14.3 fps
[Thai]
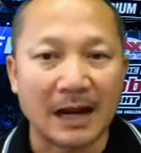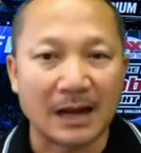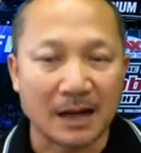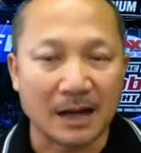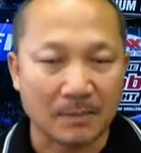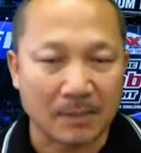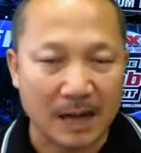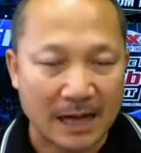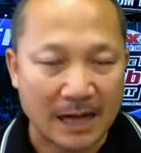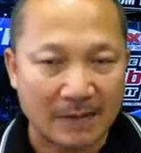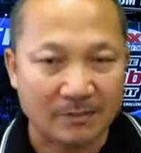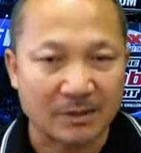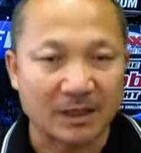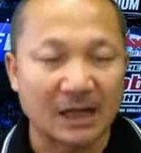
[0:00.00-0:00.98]
กับการ
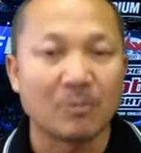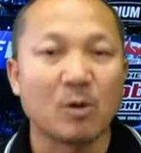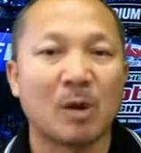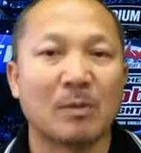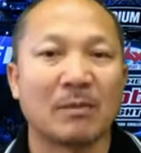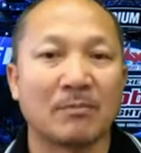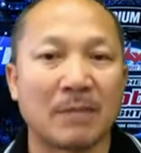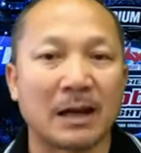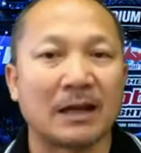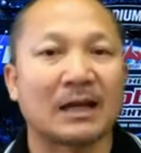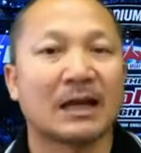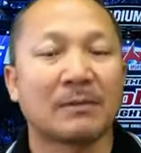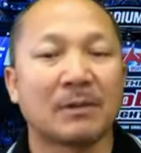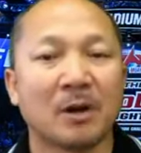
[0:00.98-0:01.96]
นำเสนอมวยมัน
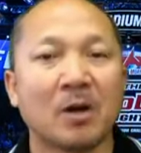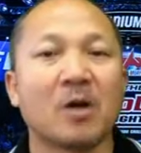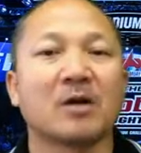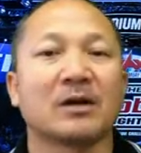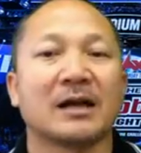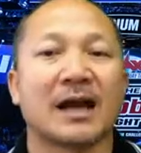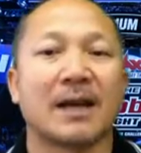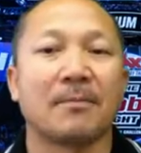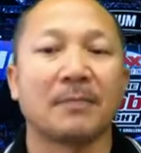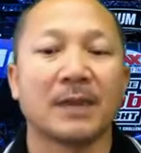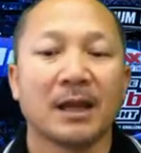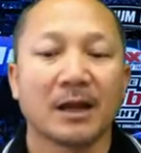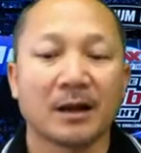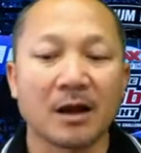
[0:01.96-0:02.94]
ระดับโลกนะครับ
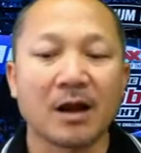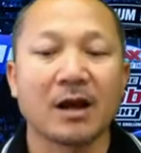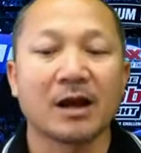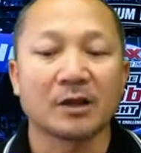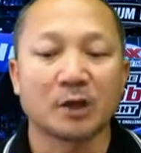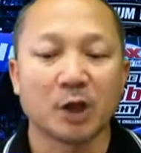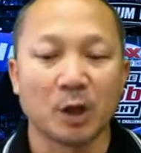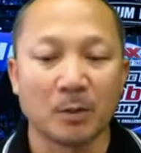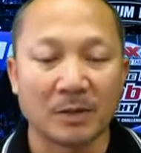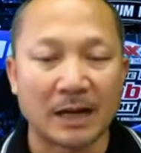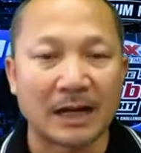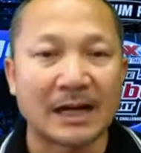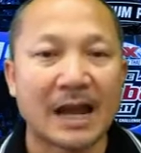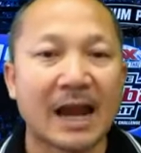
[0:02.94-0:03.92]
ก็ชมกัน
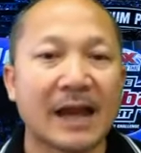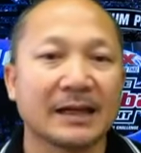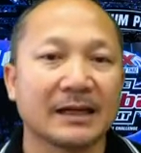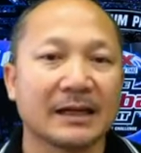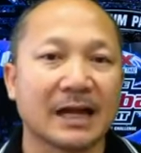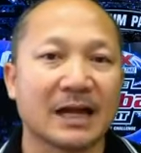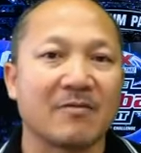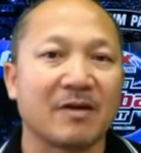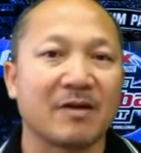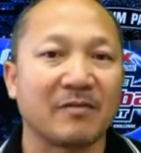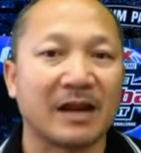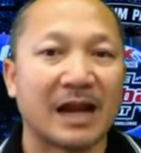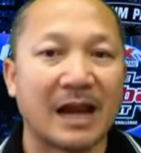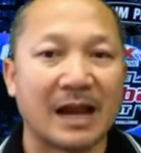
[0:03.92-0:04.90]
ได้ในวันเว
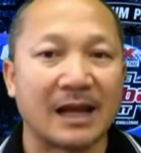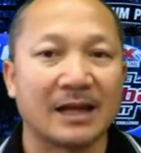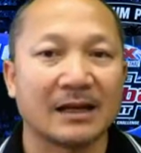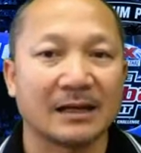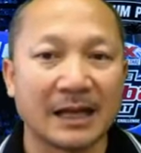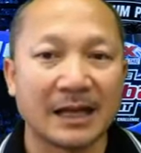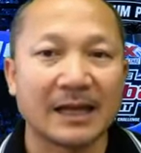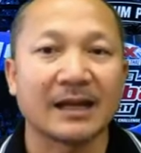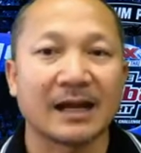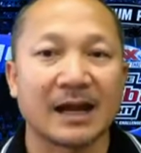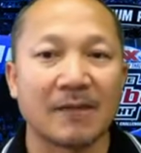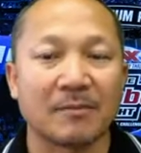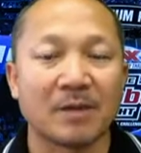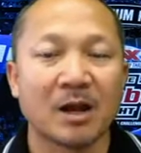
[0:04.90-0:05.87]
ลานี้นะค
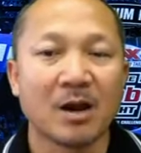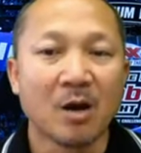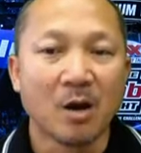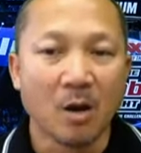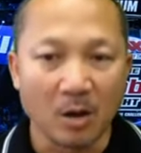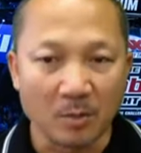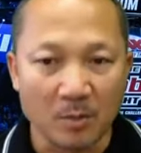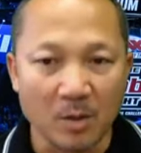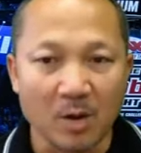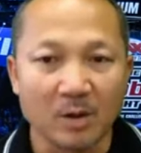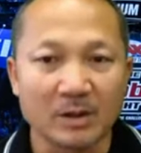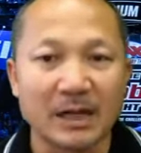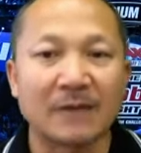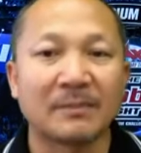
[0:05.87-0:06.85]
รับ18:00 น.
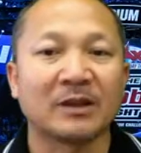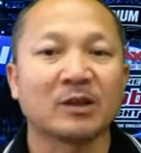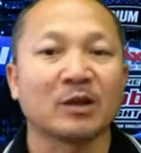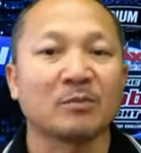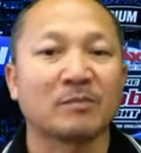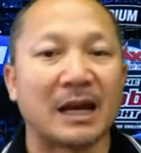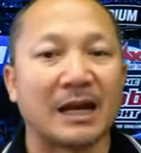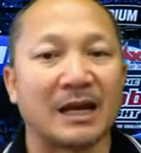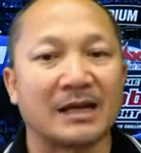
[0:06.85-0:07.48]
เป็นต้นไปหลัง